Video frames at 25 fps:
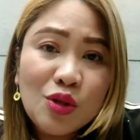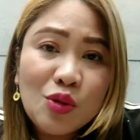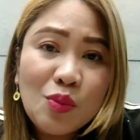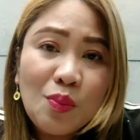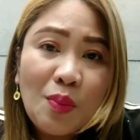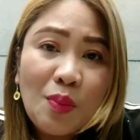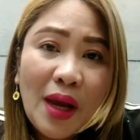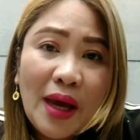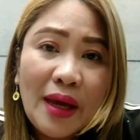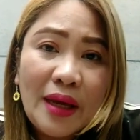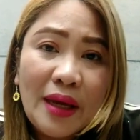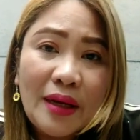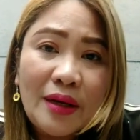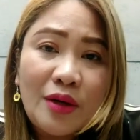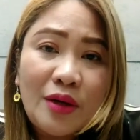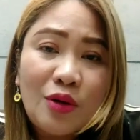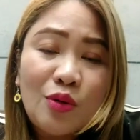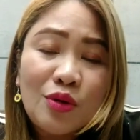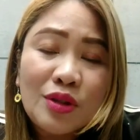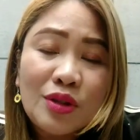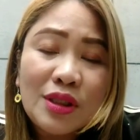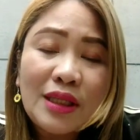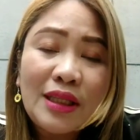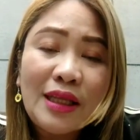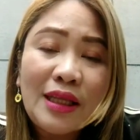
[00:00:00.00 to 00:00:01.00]
supplier
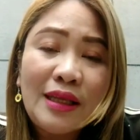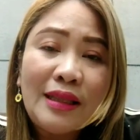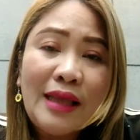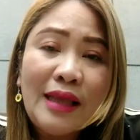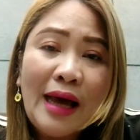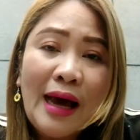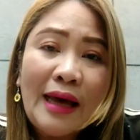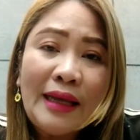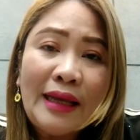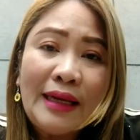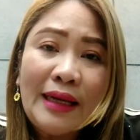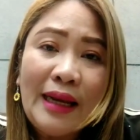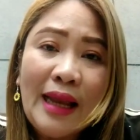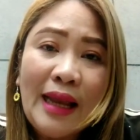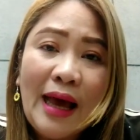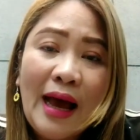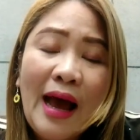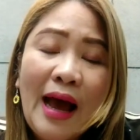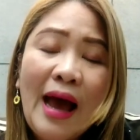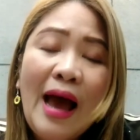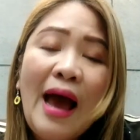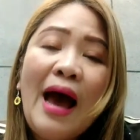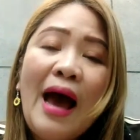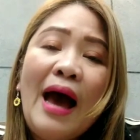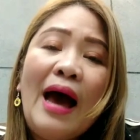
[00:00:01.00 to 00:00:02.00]
doon sa tindahan
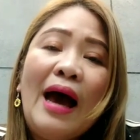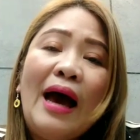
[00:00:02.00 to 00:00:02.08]
nila.